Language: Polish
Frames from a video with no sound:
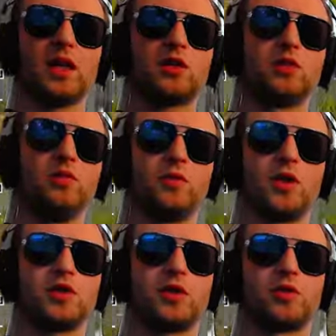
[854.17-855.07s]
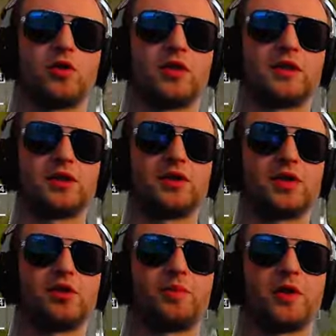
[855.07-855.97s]
jak to mówią, każda przygoda zaczyna
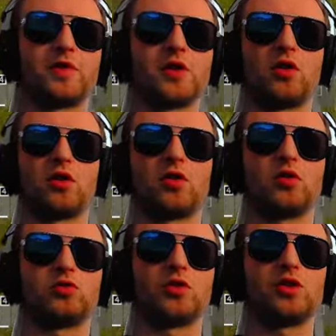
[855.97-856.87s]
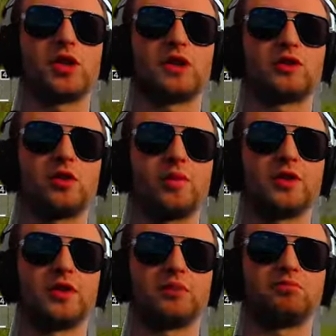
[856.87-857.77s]
się od pierwszego kroku, to dzisiaj zrobię
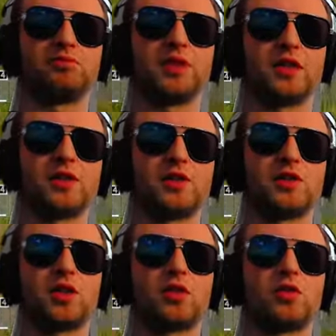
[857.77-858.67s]
te pierwsze pierwsze trzy